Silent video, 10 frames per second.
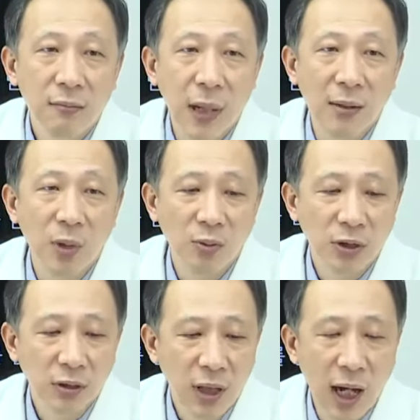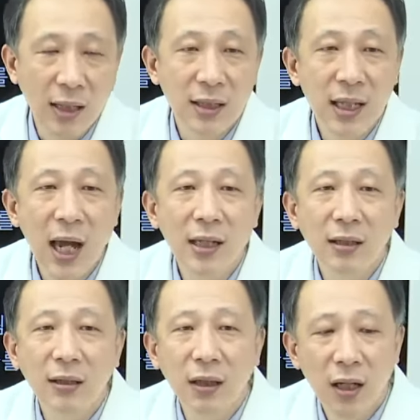방법은 아 그
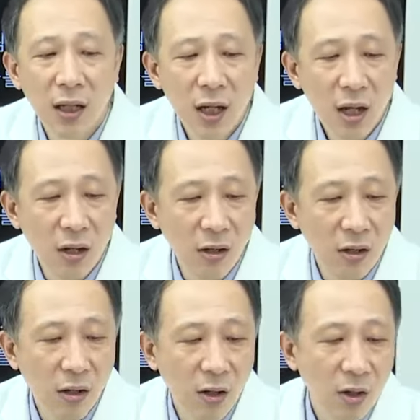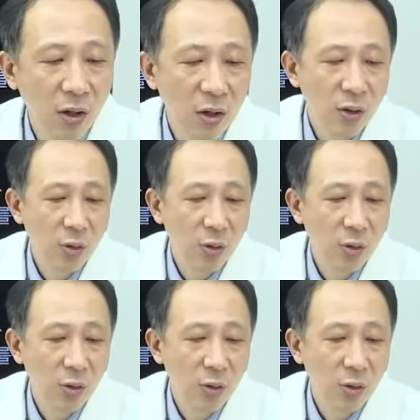차이는 어,